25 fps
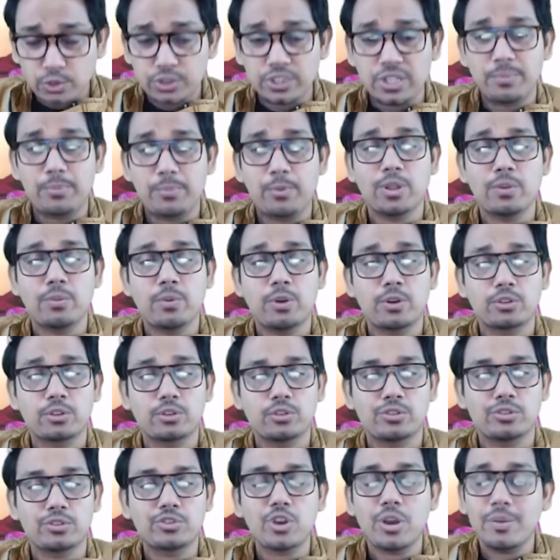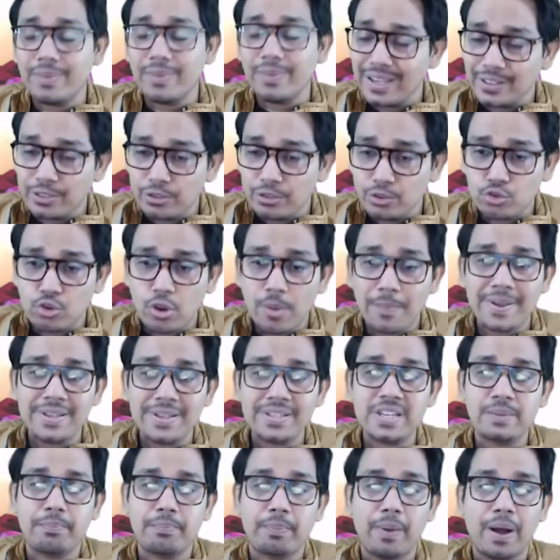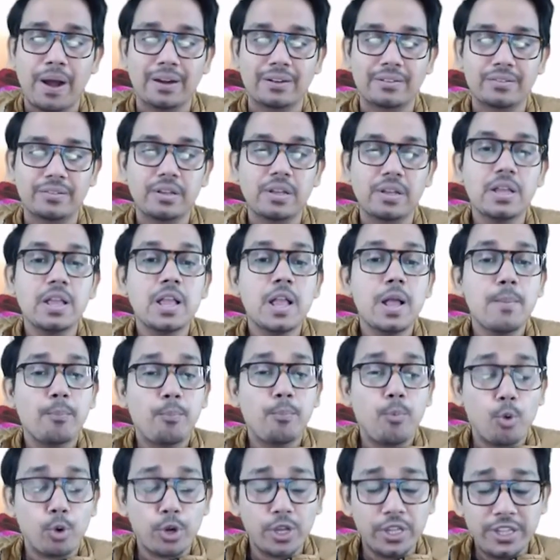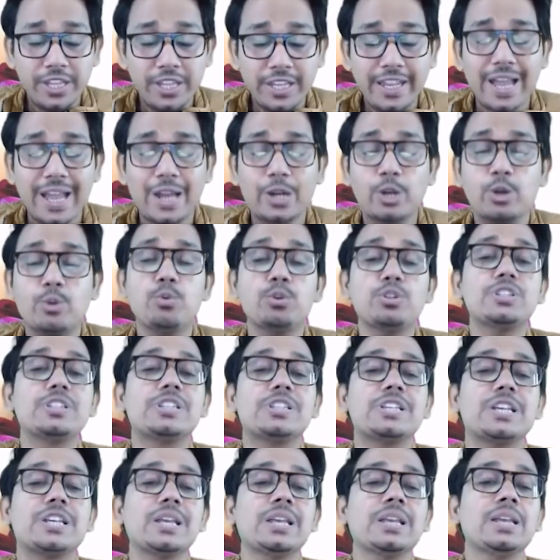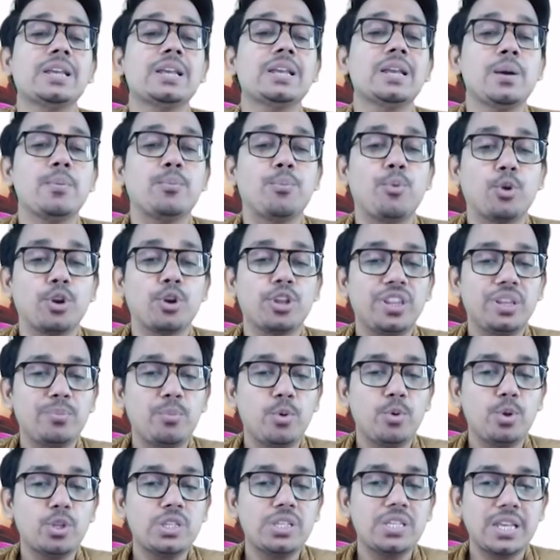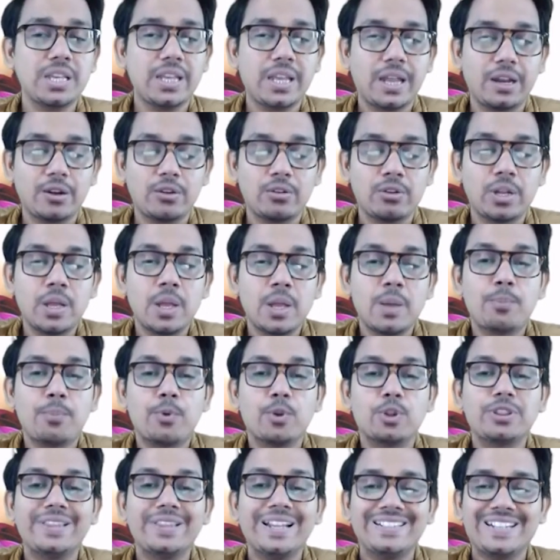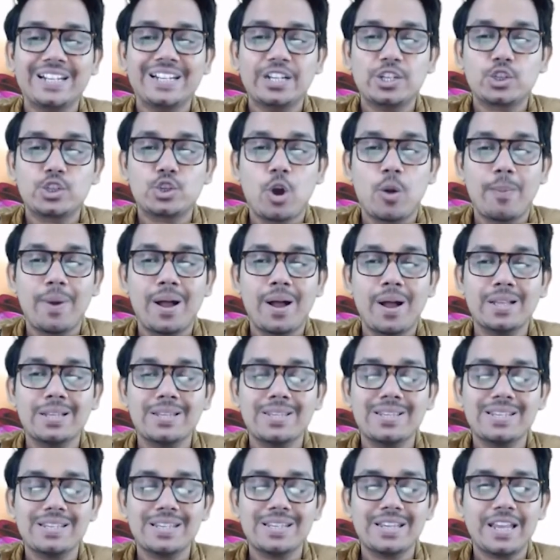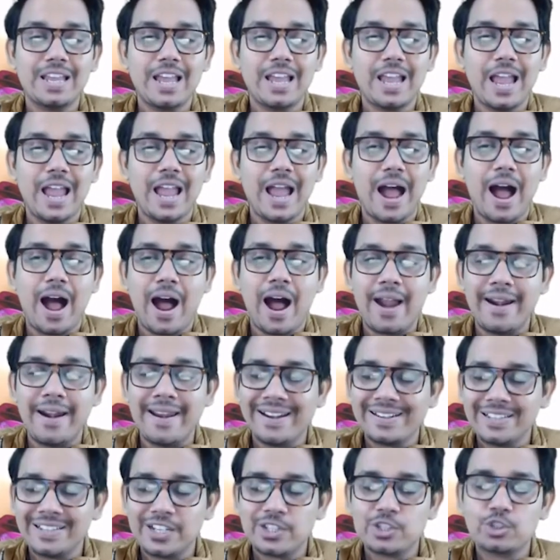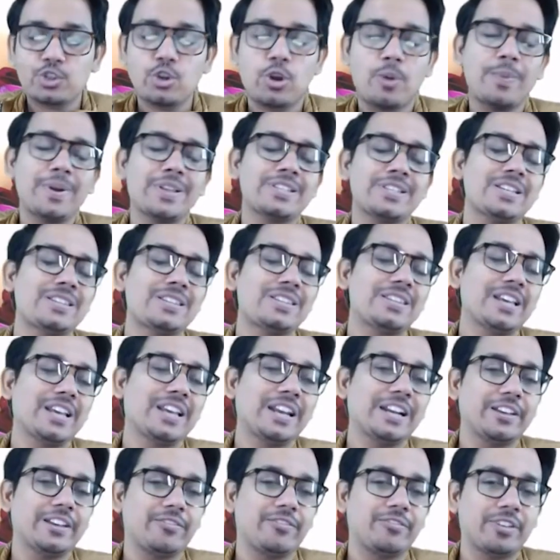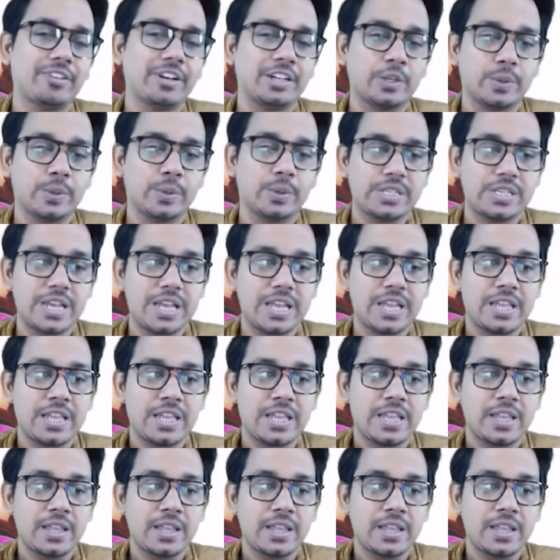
গতিতে পরিবর্তন সবই কিন্তু সমাজের পাঠ পরিধি কেন বলছে পরিধি বলছে কারণ প্রত্যেকটা সমাজ আরেকটা সমাজের থেকে ডিফারেন্ট হয়ে যায়